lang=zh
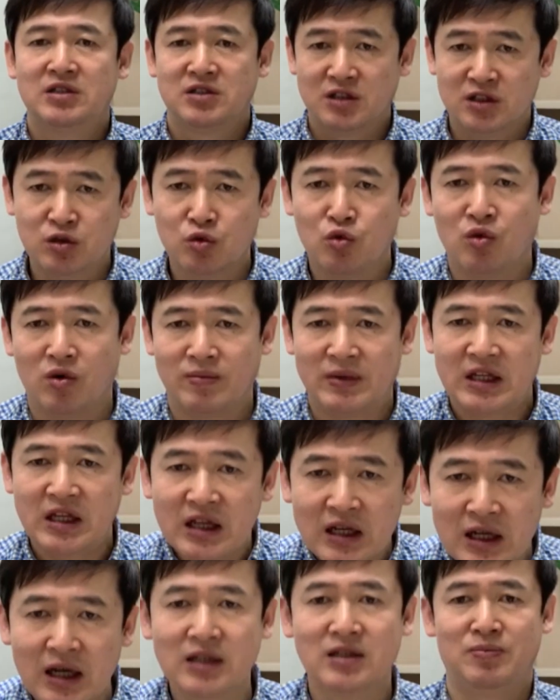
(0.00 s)
这是我们
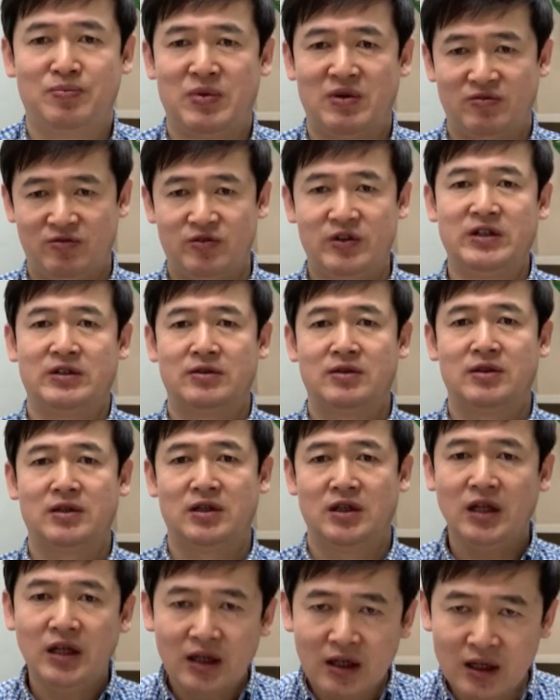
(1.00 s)
应该的本分，
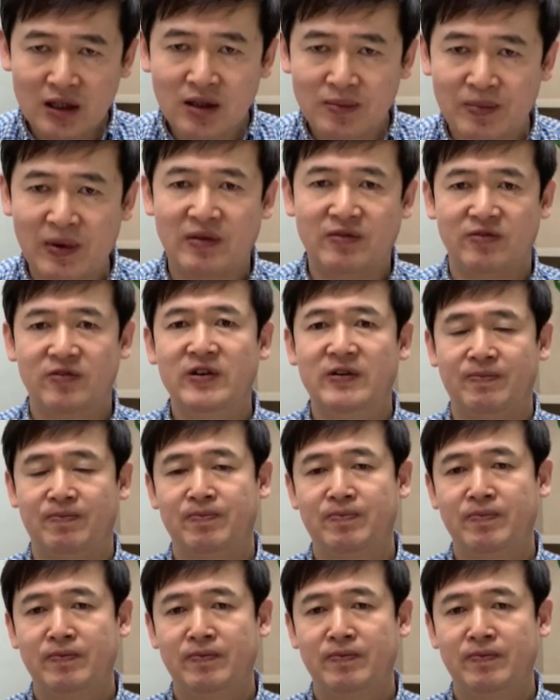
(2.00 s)
应该的本分，